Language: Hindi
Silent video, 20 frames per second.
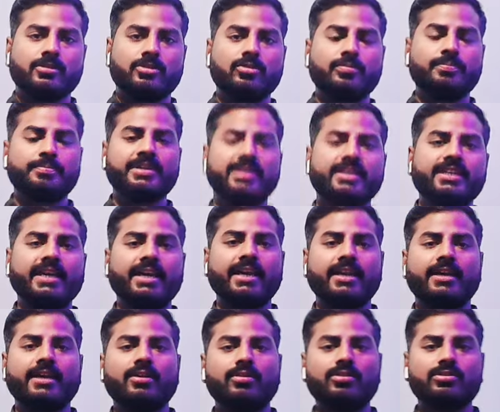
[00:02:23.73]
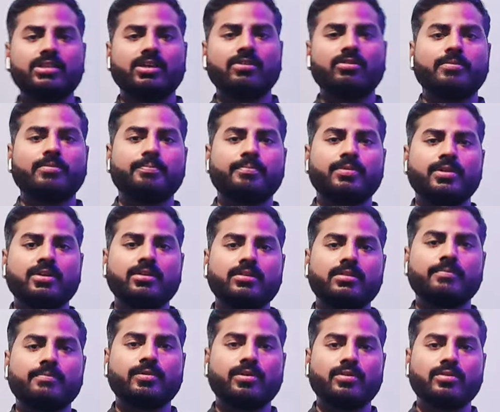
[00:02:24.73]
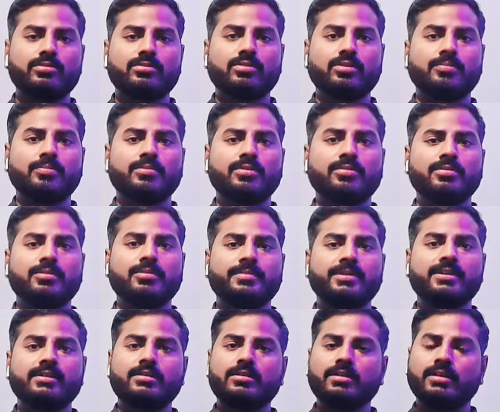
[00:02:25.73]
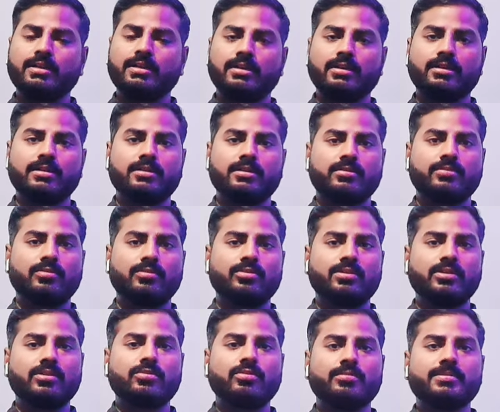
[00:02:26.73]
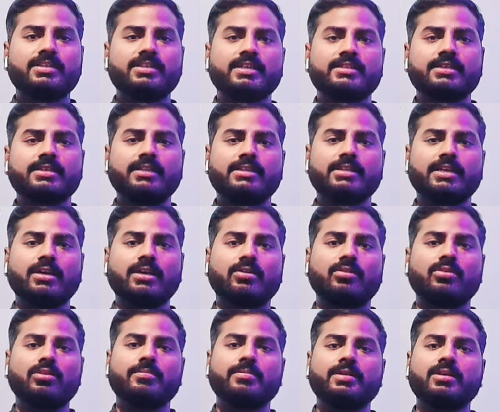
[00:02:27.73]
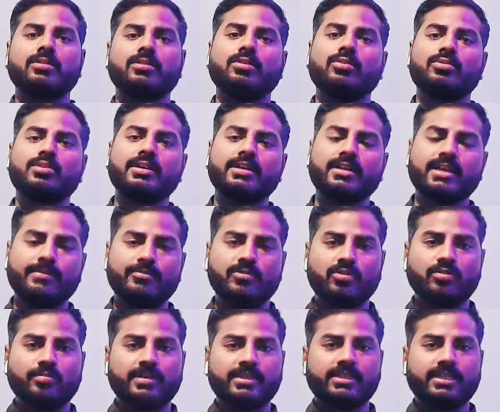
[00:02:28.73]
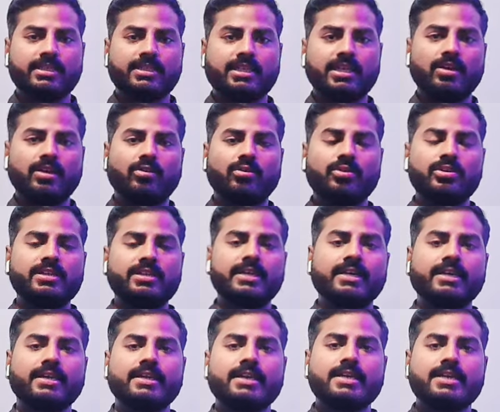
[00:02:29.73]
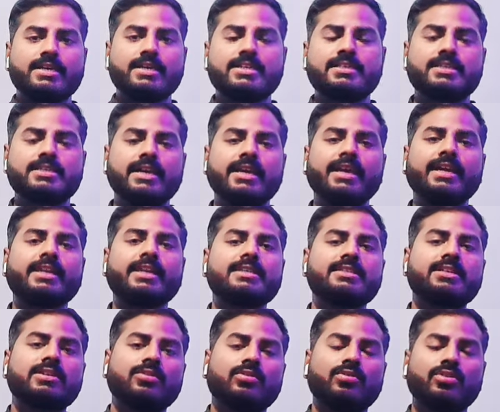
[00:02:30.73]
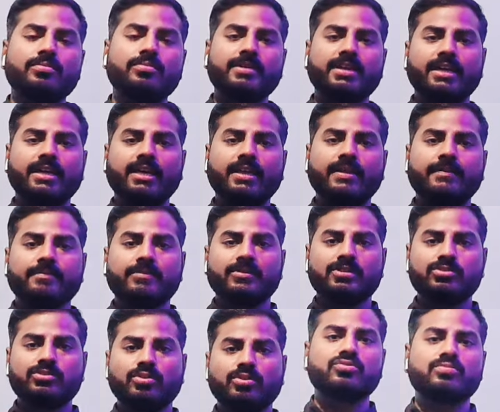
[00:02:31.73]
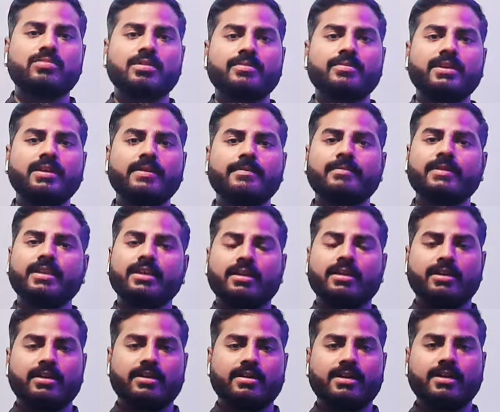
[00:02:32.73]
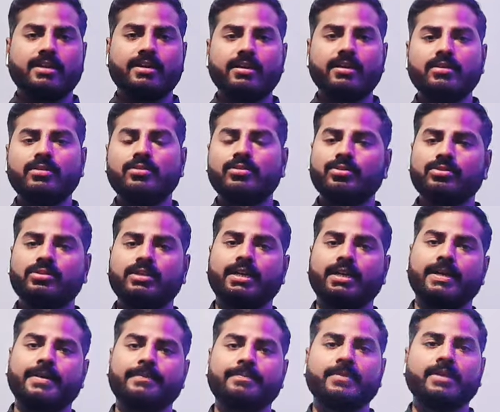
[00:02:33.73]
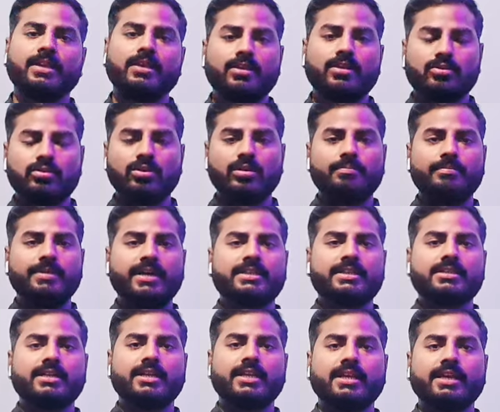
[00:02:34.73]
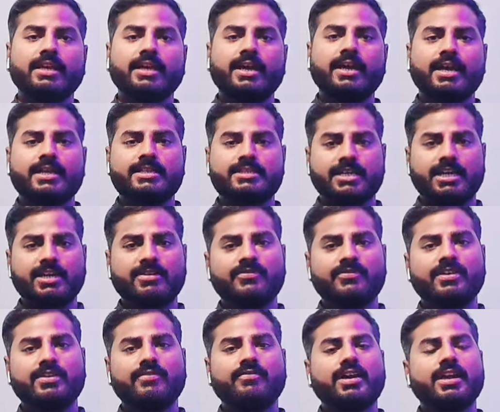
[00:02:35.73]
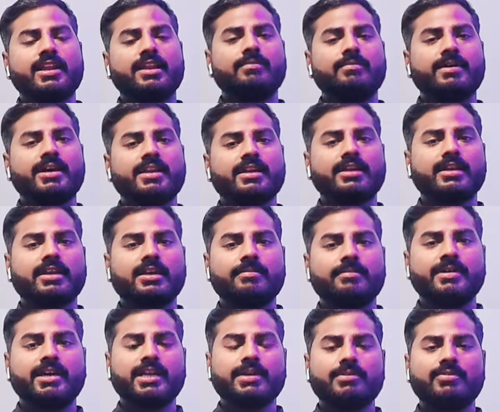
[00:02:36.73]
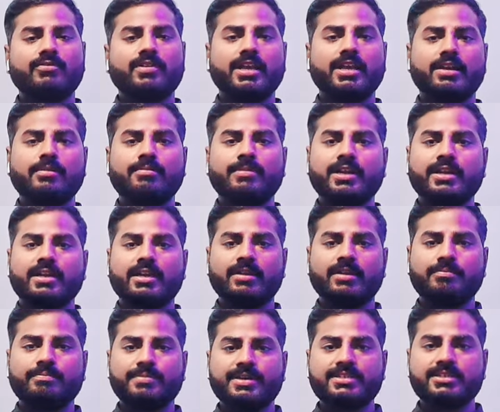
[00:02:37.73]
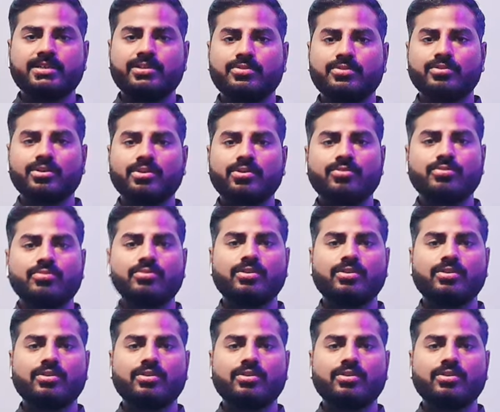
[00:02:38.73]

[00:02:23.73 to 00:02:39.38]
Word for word: जो पी टी आई एन आर होता है वो प्रो प्रो थ्रोम्बोबिन क्लोटिंग को भी दर्शाता है और हमें क्लोटिंग टाइम को भी बताता है और ये इसका एक रीजन और भी है जो उसमें भी कारगर होता है तो हम बात करेंगे एच आई वायरल मार्कर के बारे में वायरल मार्कर हम पेशेंटों के